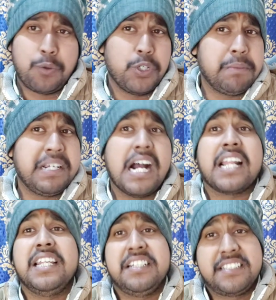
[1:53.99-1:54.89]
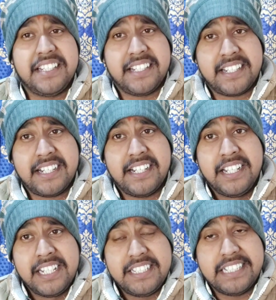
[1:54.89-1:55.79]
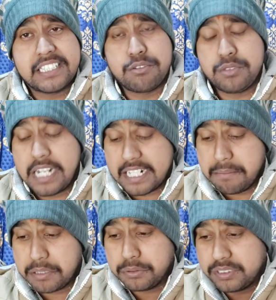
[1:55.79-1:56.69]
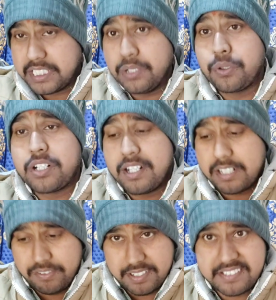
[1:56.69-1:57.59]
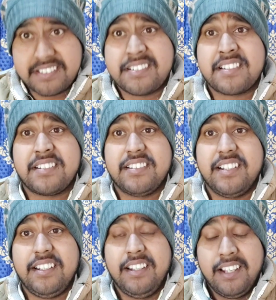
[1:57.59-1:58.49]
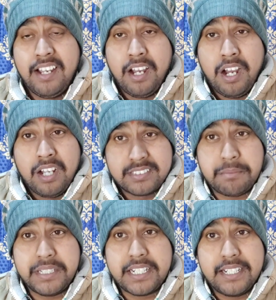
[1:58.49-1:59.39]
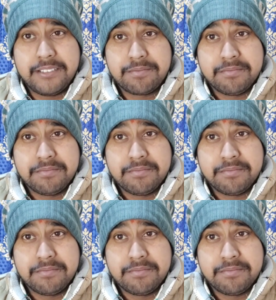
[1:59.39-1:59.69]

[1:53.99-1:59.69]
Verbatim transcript: कोई भी गाना लिखते हैं ना या तो वो गाना में कुत्ते लोग कंट्रोवर्सी कर देते हैं समझे ना